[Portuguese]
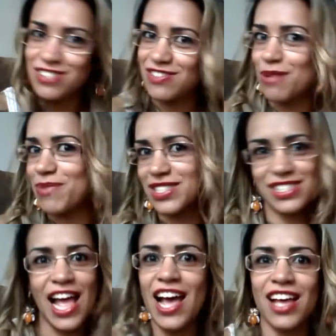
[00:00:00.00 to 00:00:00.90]

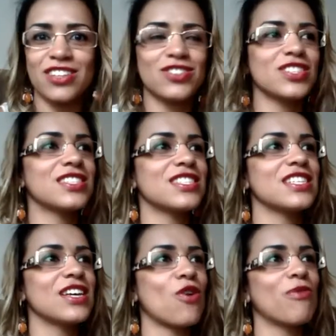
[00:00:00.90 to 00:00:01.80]
tempestades,
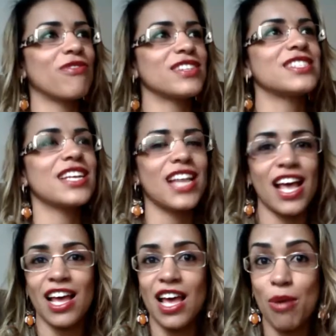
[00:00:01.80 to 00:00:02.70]
como vai ser, né?